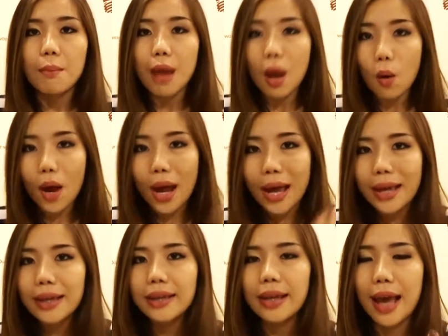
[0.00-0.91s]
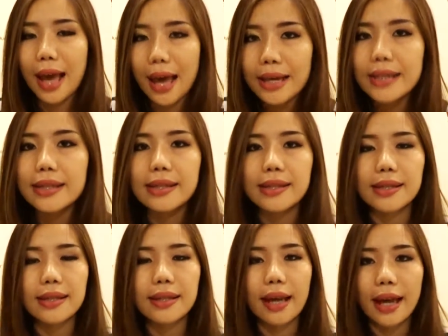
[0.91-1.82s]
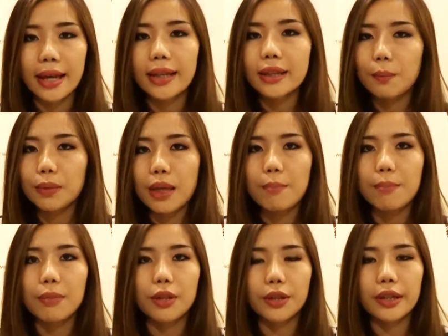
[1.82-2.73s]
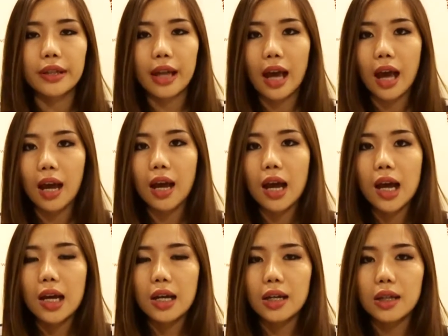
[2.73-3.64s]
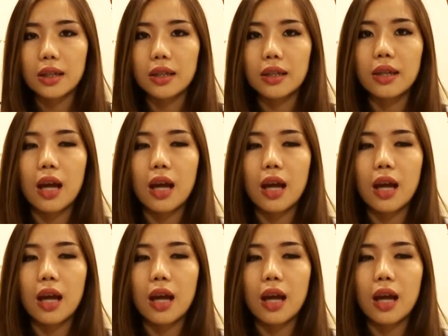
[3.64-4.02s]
แพลให้ให้จริง ๆ ให้เต็มๆเลยนะคะ คือ